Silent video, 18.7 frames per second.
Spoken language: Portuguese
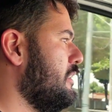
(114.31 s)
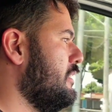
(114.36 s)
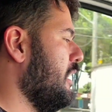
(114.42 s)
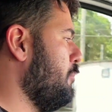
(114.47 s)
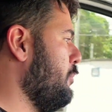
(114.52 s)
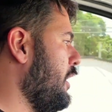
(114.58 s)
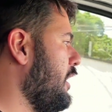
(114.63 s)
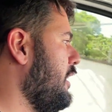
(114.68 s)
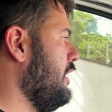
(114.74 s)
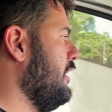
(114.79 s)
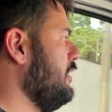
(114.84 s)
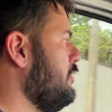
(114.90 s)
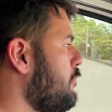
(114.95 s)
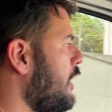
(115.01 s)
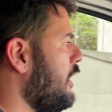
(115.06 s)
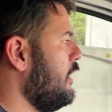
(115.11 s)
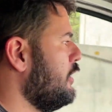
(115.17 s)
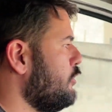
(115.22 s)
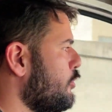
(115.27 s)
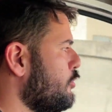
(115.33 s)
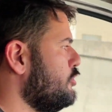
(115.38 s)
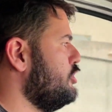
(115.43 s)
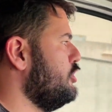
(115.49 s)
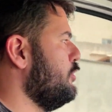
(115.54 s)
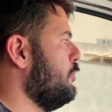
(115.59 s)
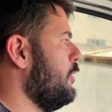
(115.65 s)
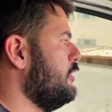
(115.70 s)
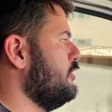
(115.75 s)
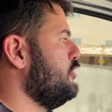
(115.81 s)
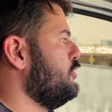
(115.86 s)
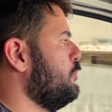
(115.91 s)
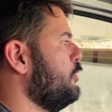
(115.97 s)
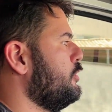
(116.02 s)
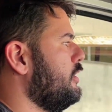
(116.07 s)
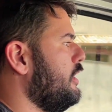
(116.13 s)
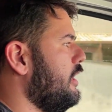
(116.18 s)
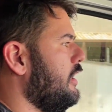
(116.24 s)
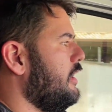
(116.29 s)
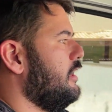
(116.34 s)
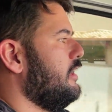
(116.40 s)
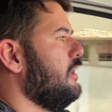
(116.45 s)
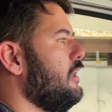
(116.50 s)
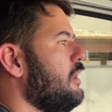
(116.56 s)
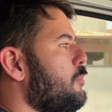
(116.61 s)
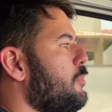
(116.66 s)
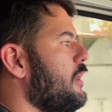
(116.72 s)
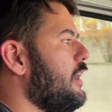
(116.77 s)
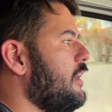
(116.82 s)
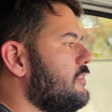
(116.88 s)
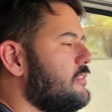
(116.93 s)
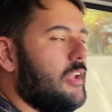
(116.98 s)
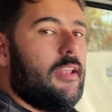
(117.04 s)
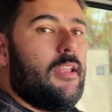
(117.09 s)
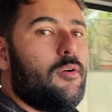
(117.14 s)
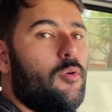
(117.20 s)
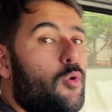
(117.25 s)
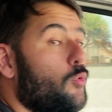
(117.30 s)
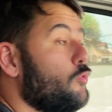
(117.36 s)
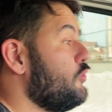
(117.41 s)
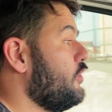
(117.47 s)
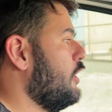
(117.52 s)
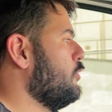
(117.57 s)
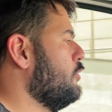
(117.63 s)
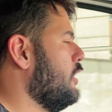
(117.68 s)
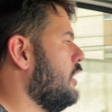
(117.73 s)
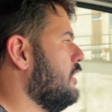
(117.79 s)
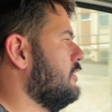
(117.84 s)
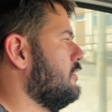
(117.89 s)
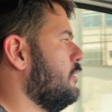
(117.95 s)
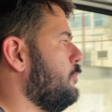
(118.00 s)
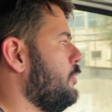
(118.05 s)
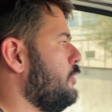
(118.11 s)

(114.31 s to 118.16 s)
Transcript: tá bem, bem redondinho para a gente poder pegar a estrada com segurança,